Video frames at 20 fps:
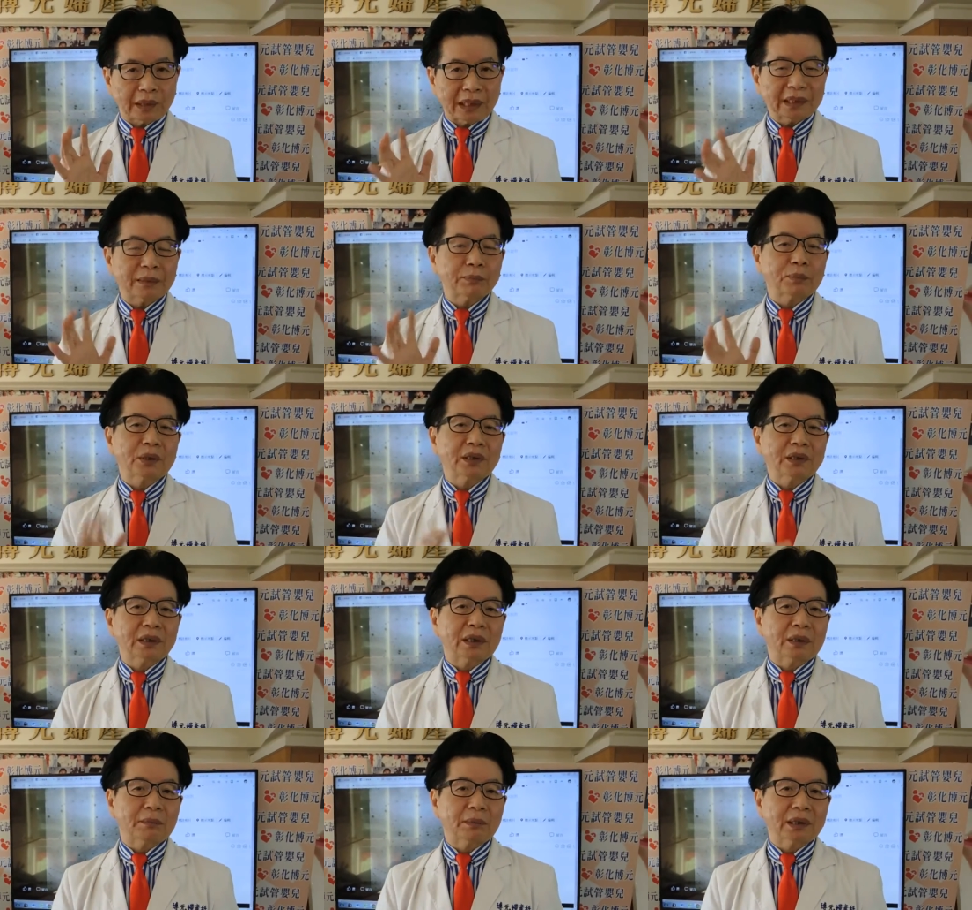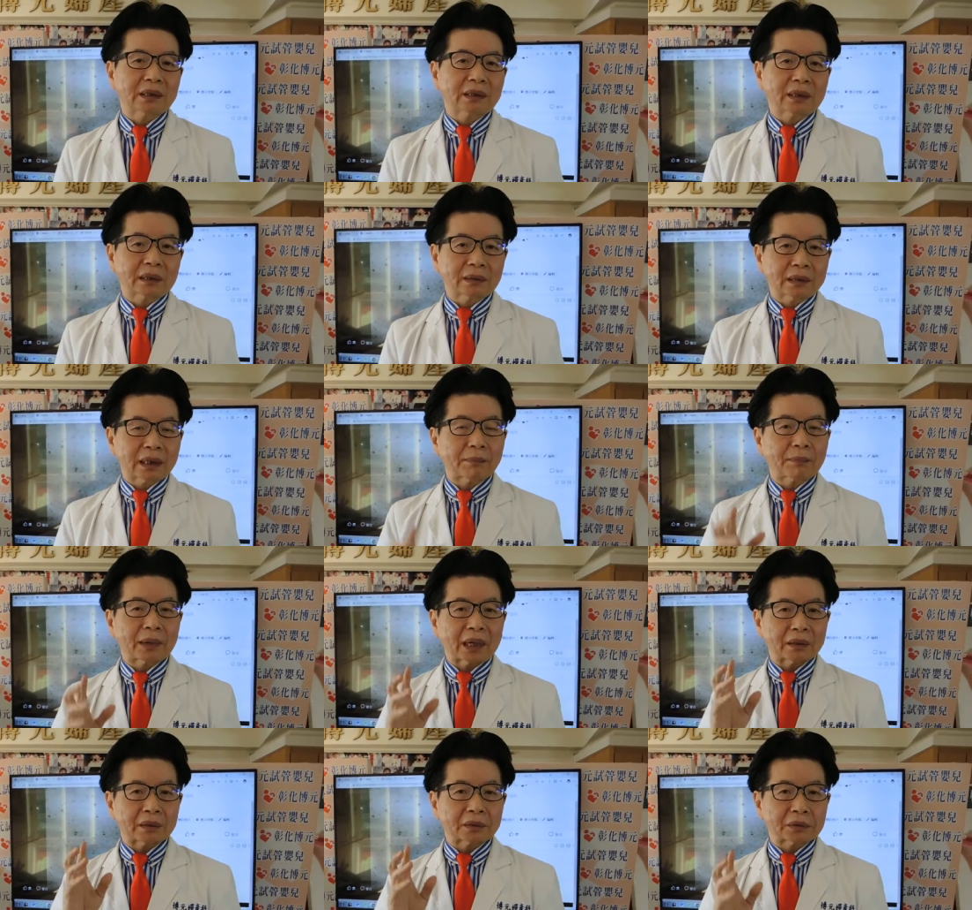男性不孕症里面大概占
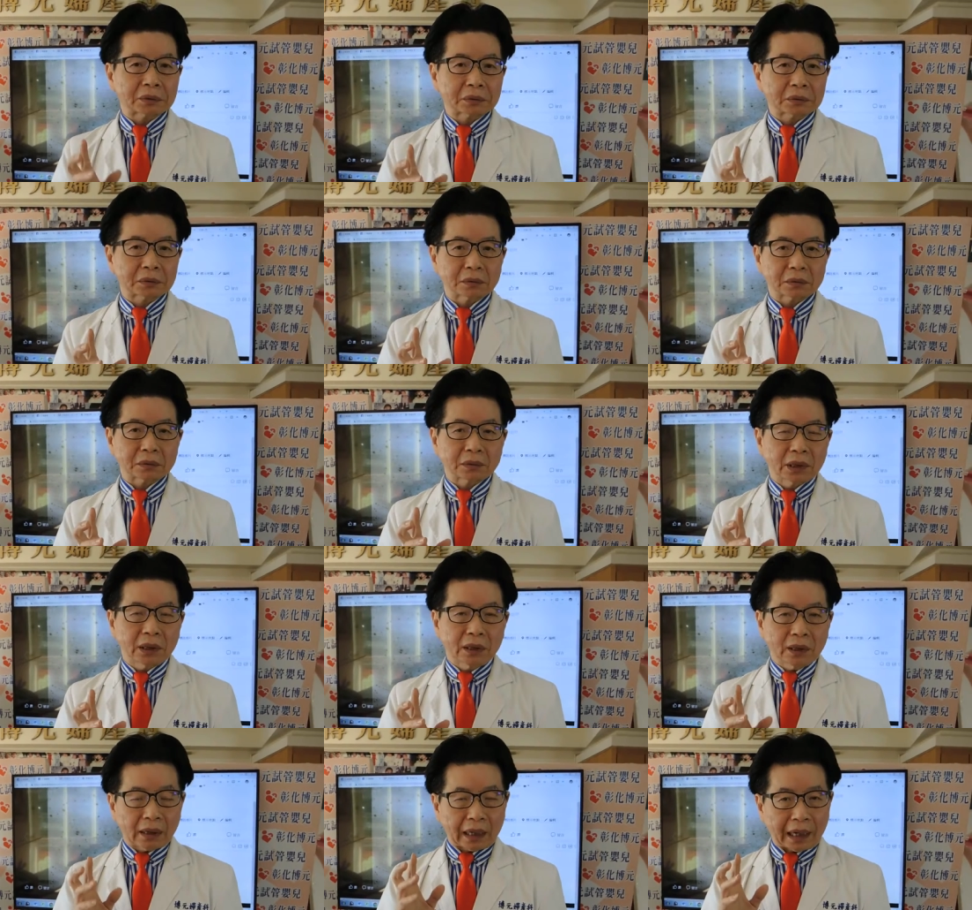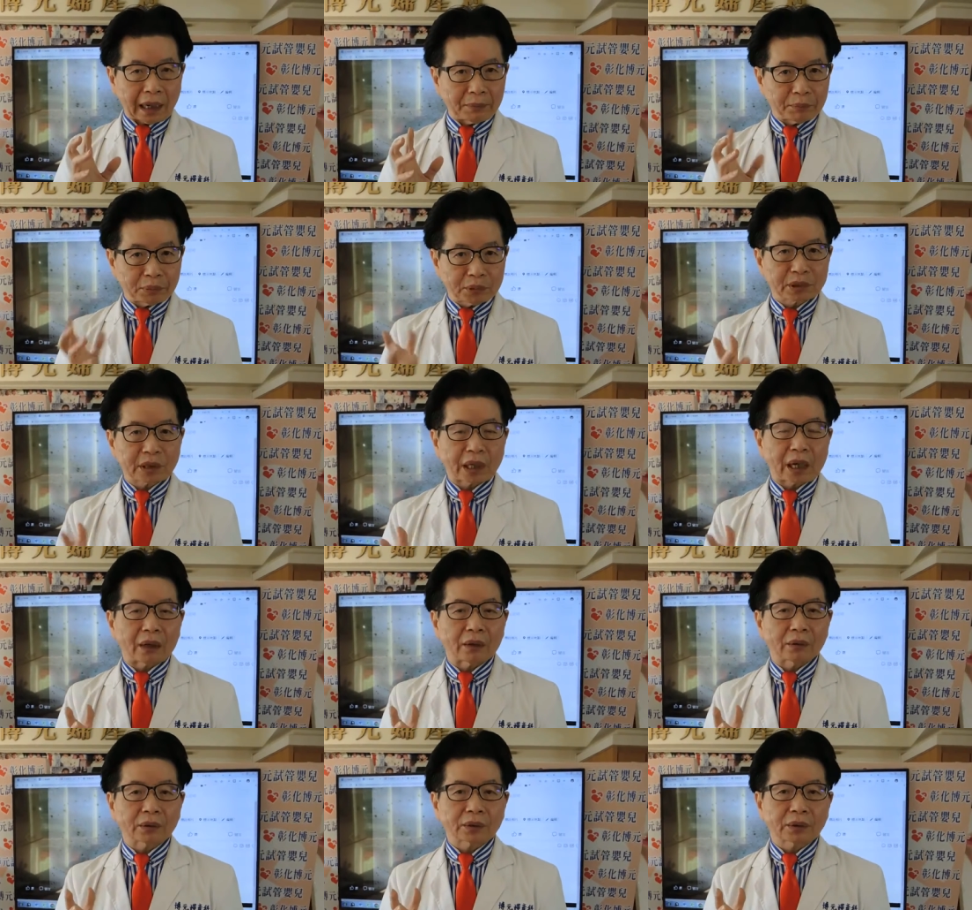百分之十五。还不
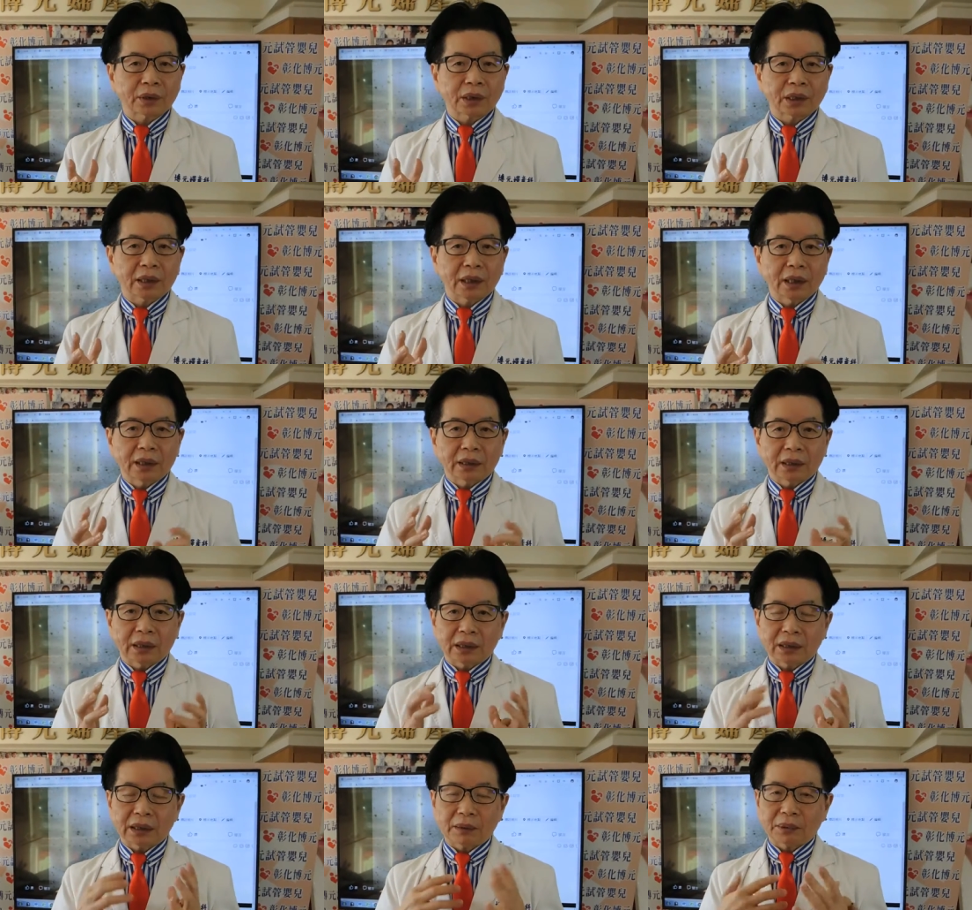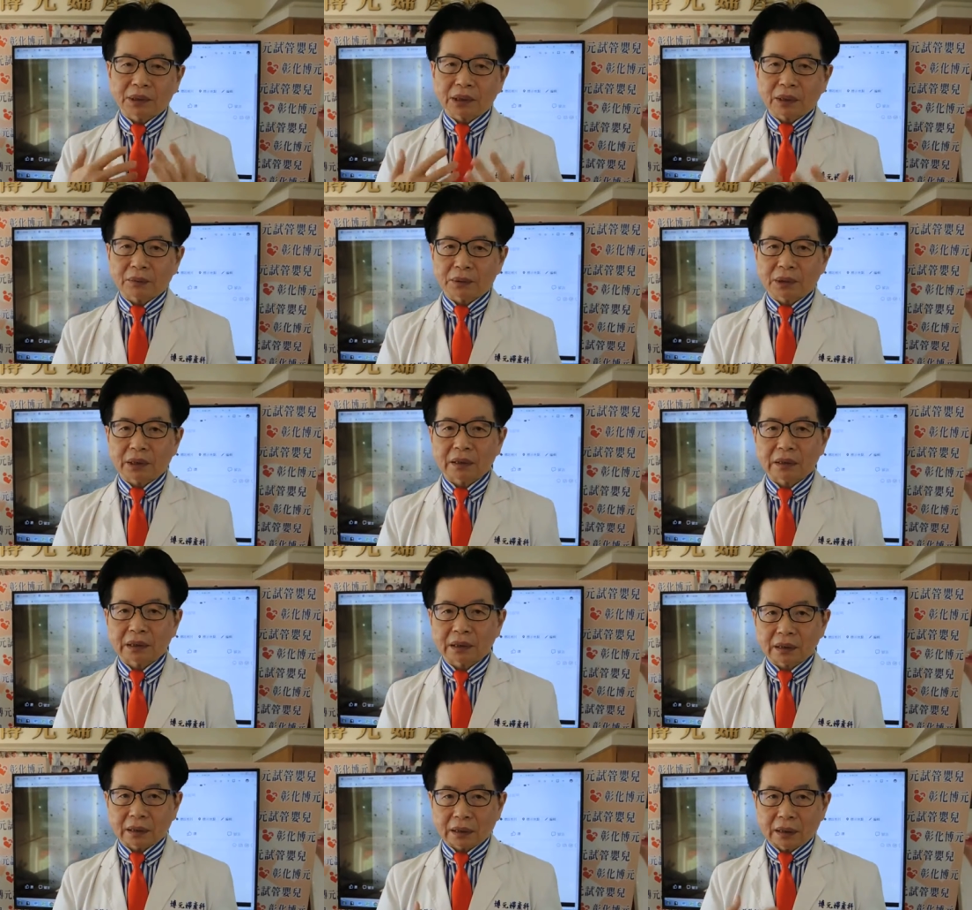少，所以你今天碰到吴
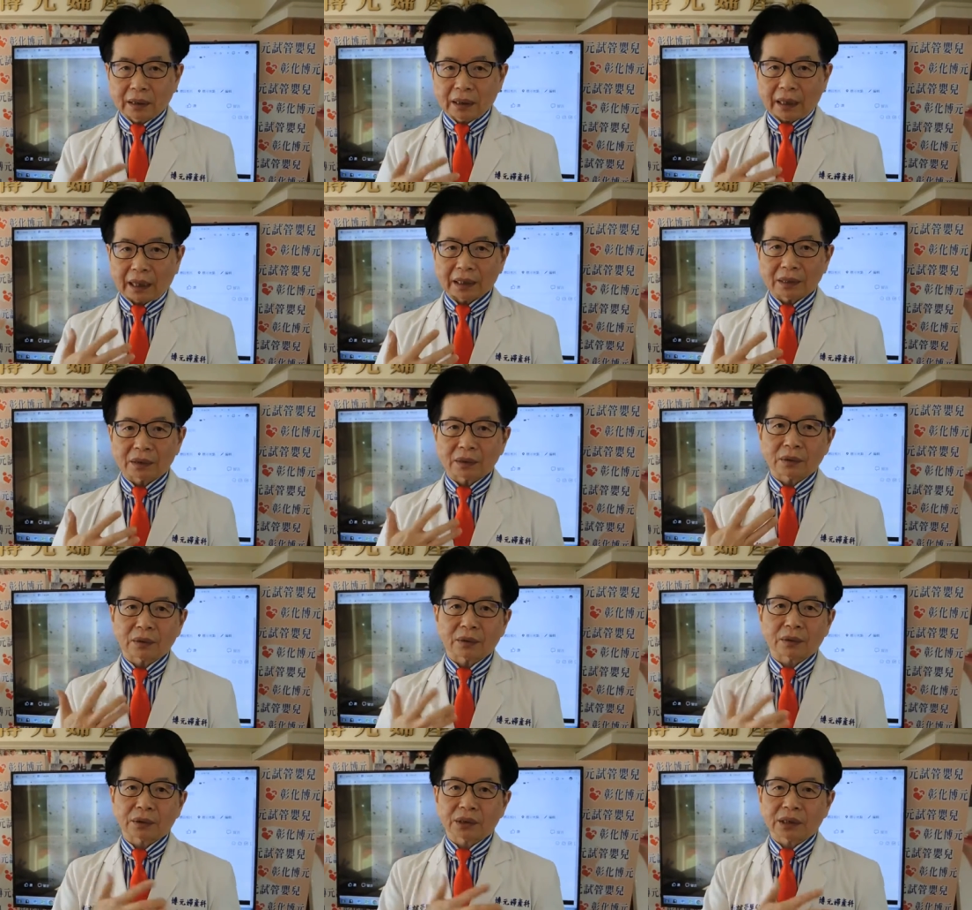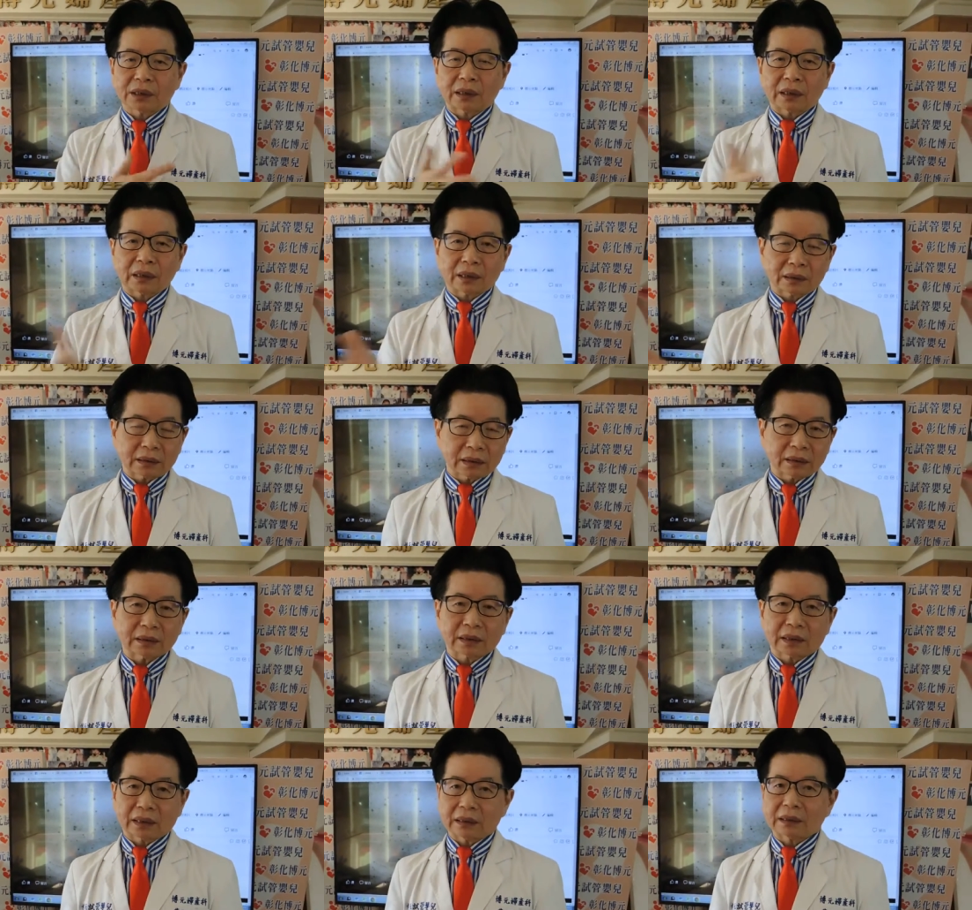金正，还是透过现在的
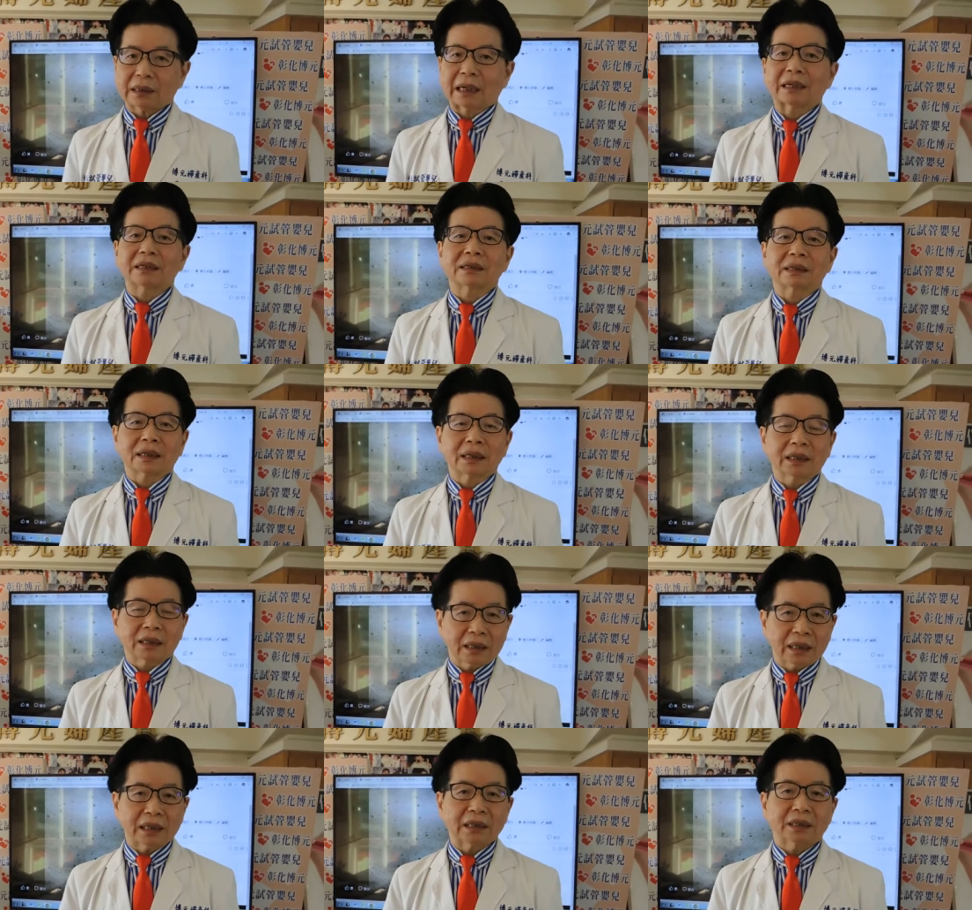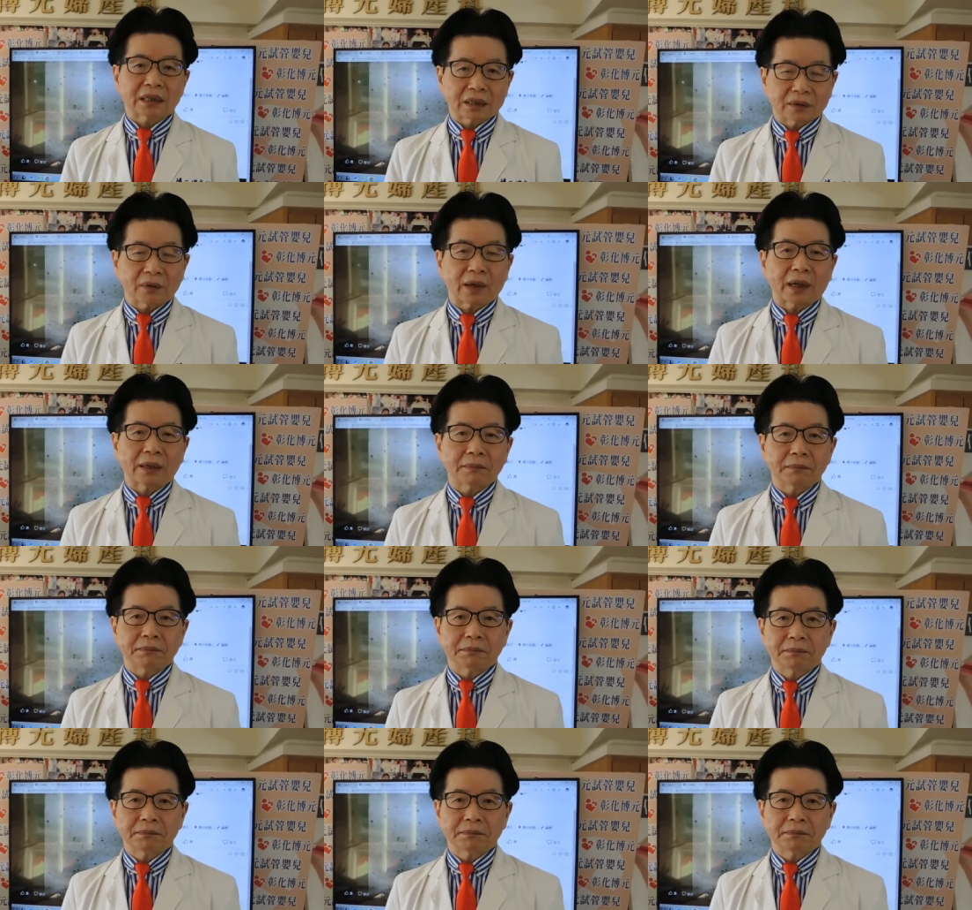生殖科技，还是可以延迟吗？